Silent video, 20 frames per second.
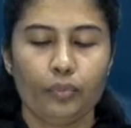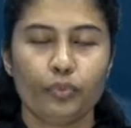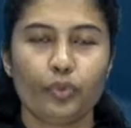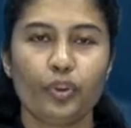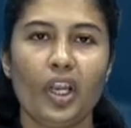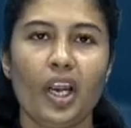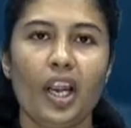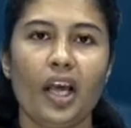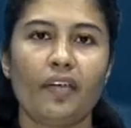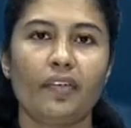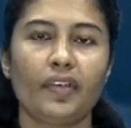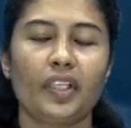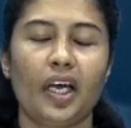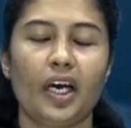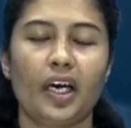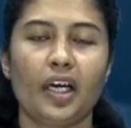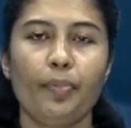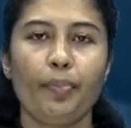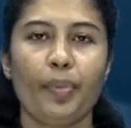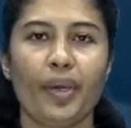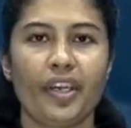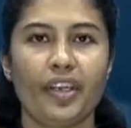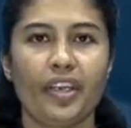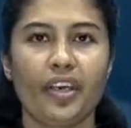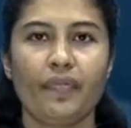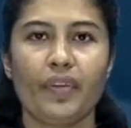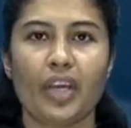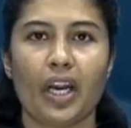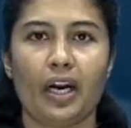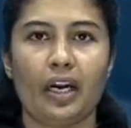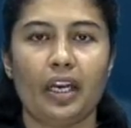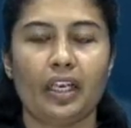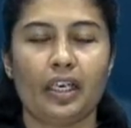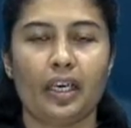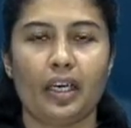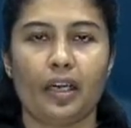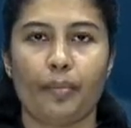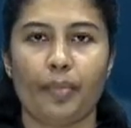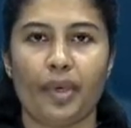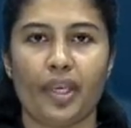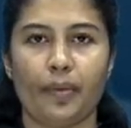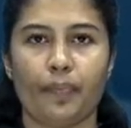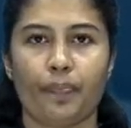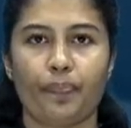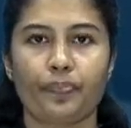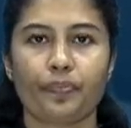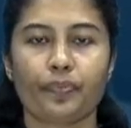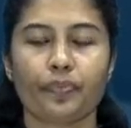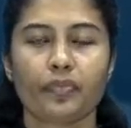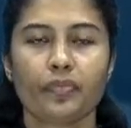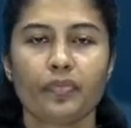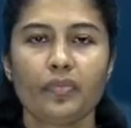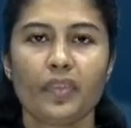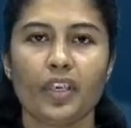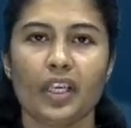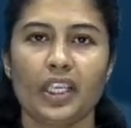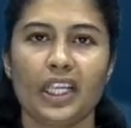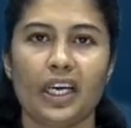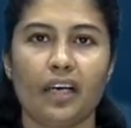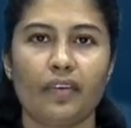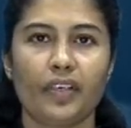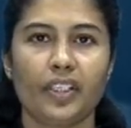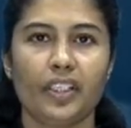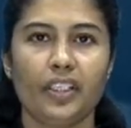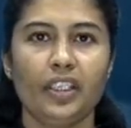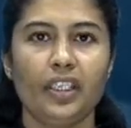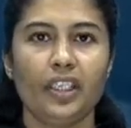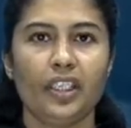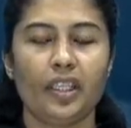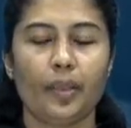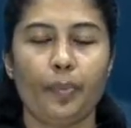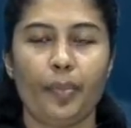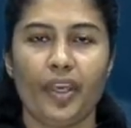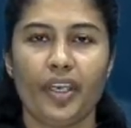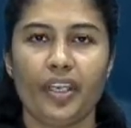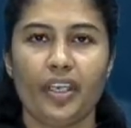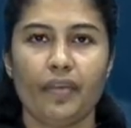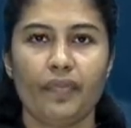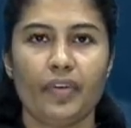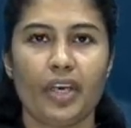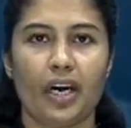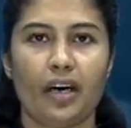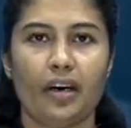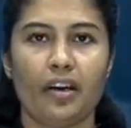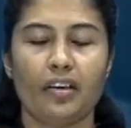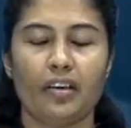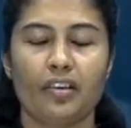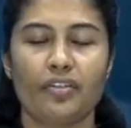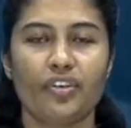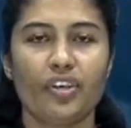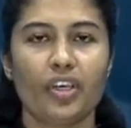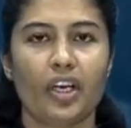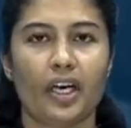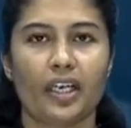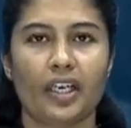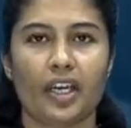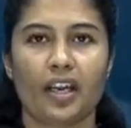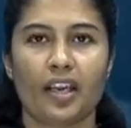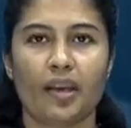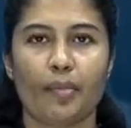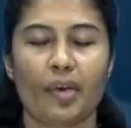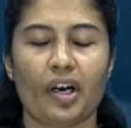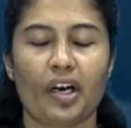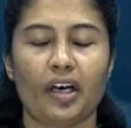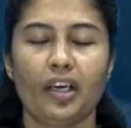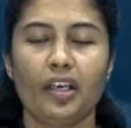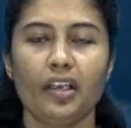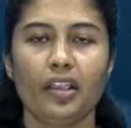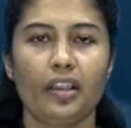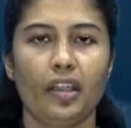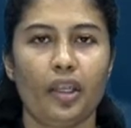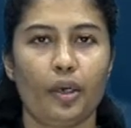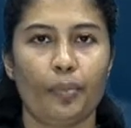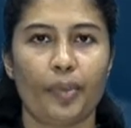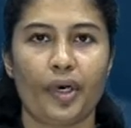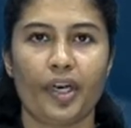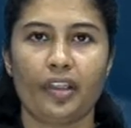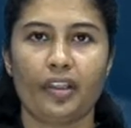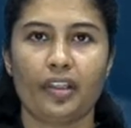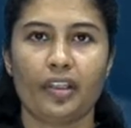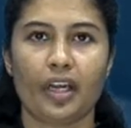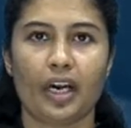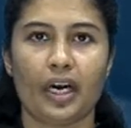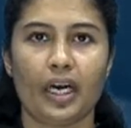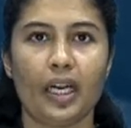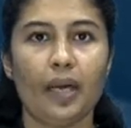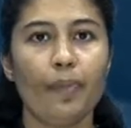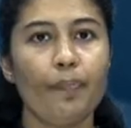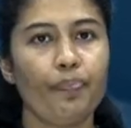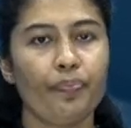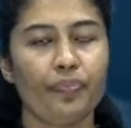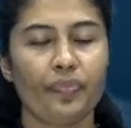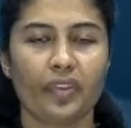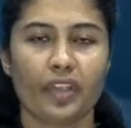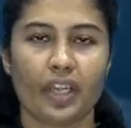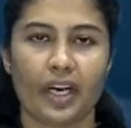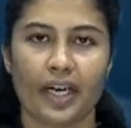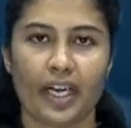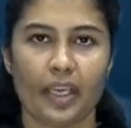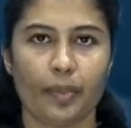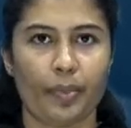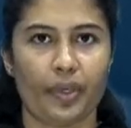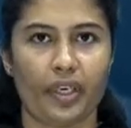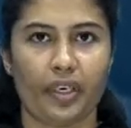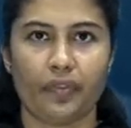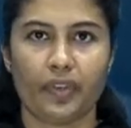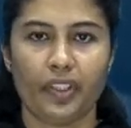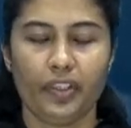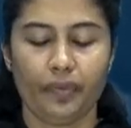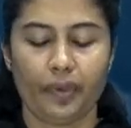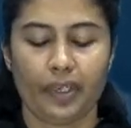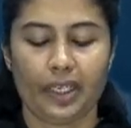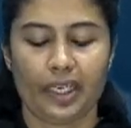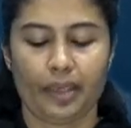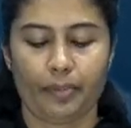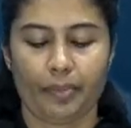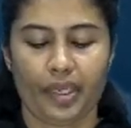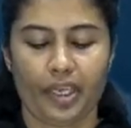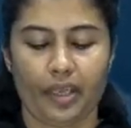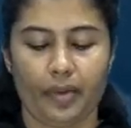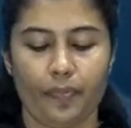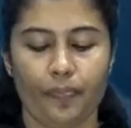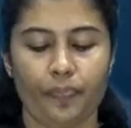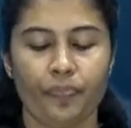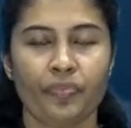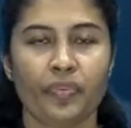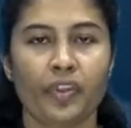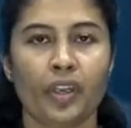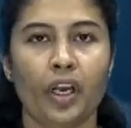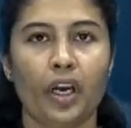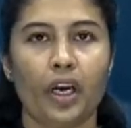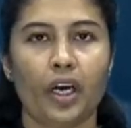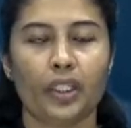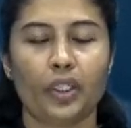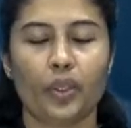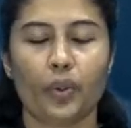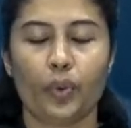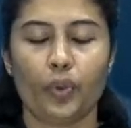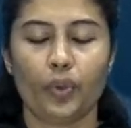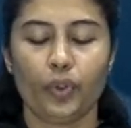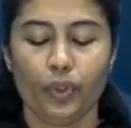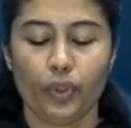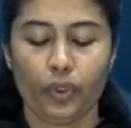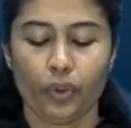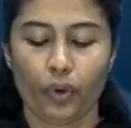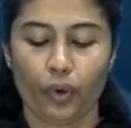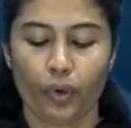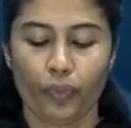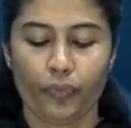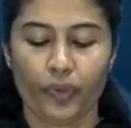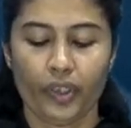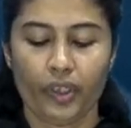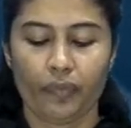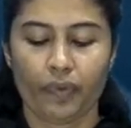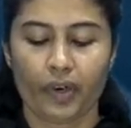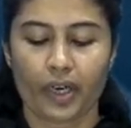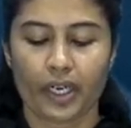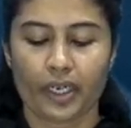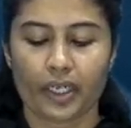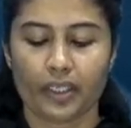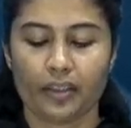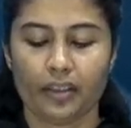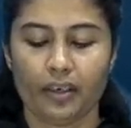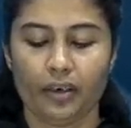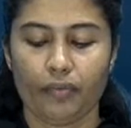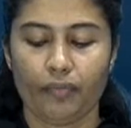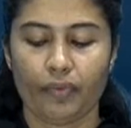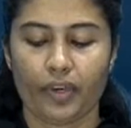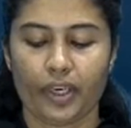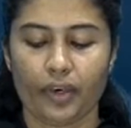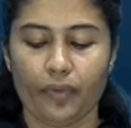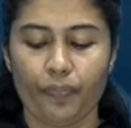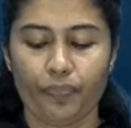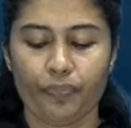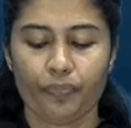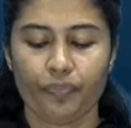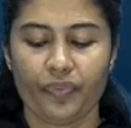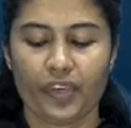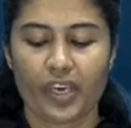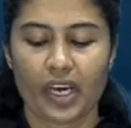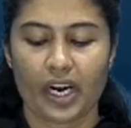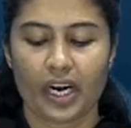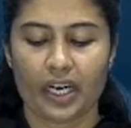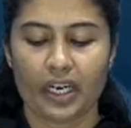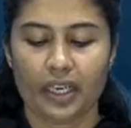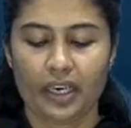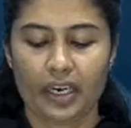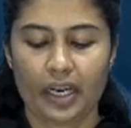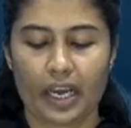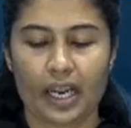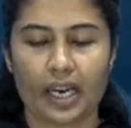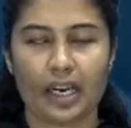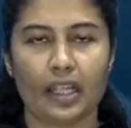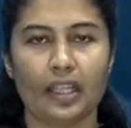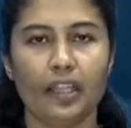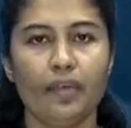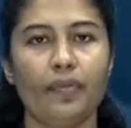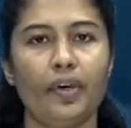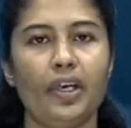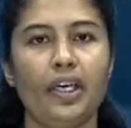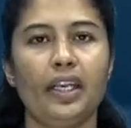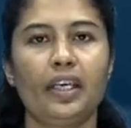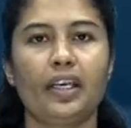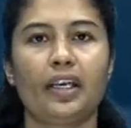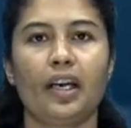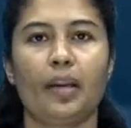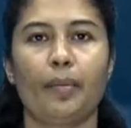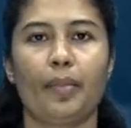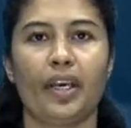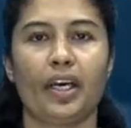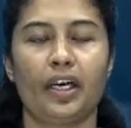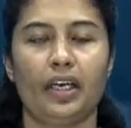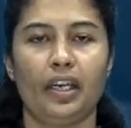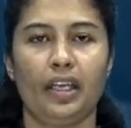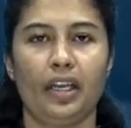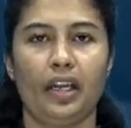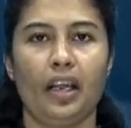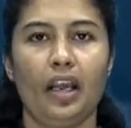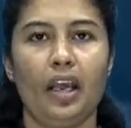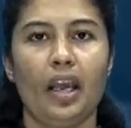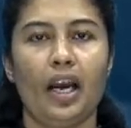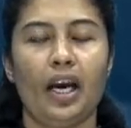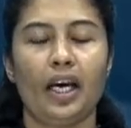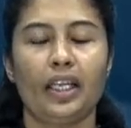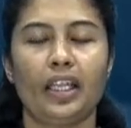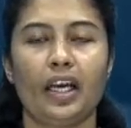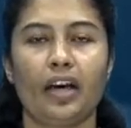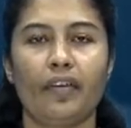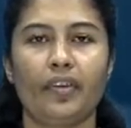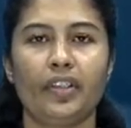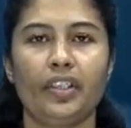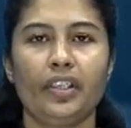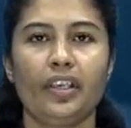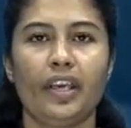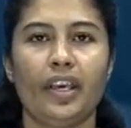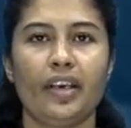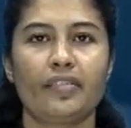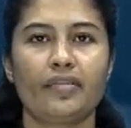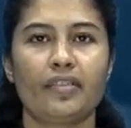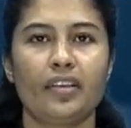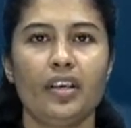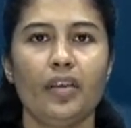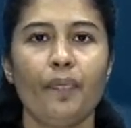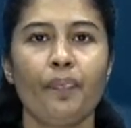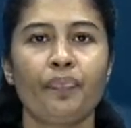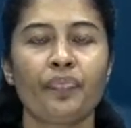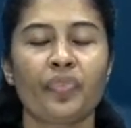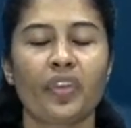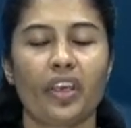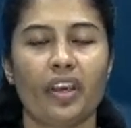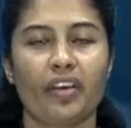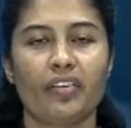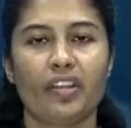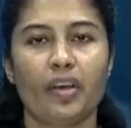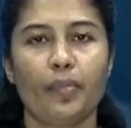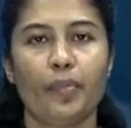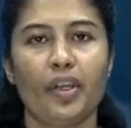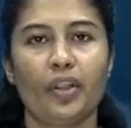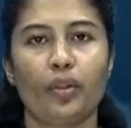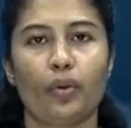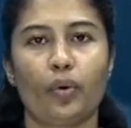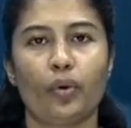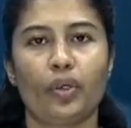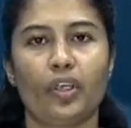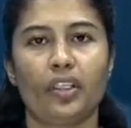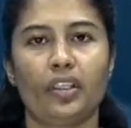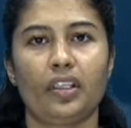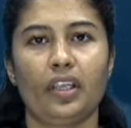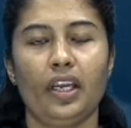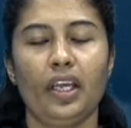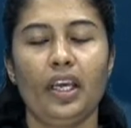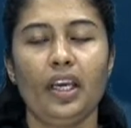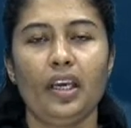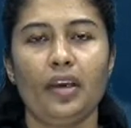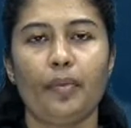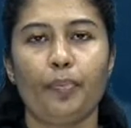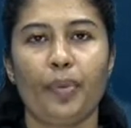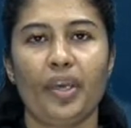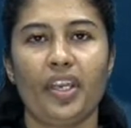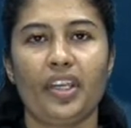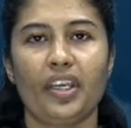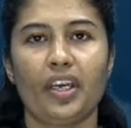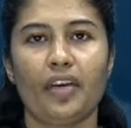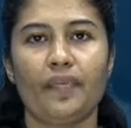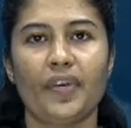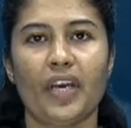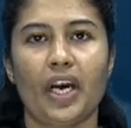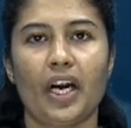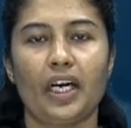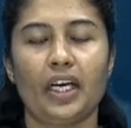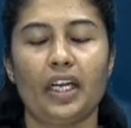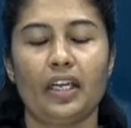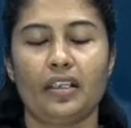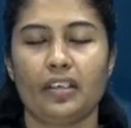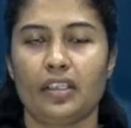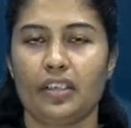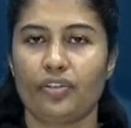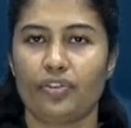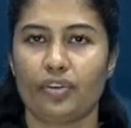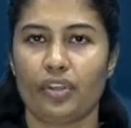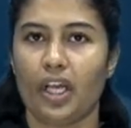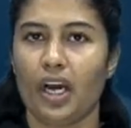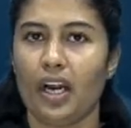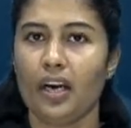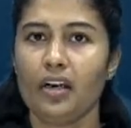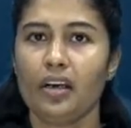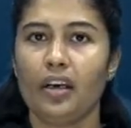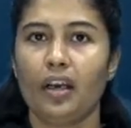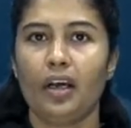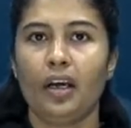முதலாவதாக பெரிய வியாழக்கிழமை அதாவது இந்த பெரிய வியாழன் என்று கட்டாயமாக திருமணத்தியாழம் நடைபெறுவது வழமை அதோடு ஒவ்வொரு வாரத்திலும் வரும் வியாழன் அல்லது வெள்ளிக்கிழமைகளில் அதாவது இயேசு கெஸ்தமினி தோட்டத்திலே பெரிய வியாழன் அன்றுதான்